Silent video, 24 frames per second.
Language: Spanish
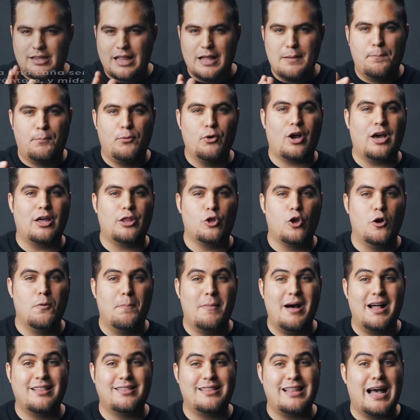templo que Dios
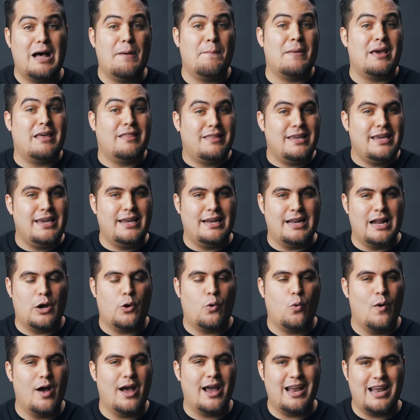manda a medir a
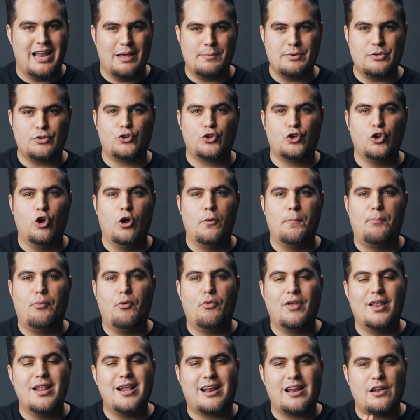Juan en la visión
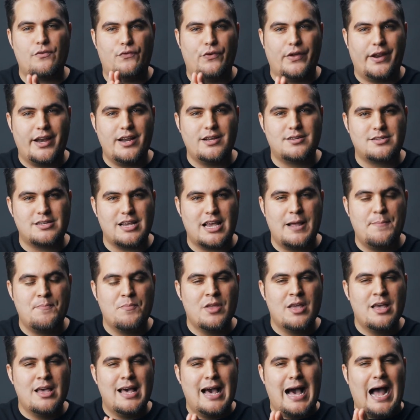pudiera referirse
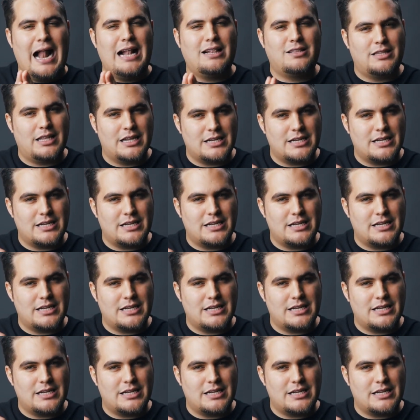al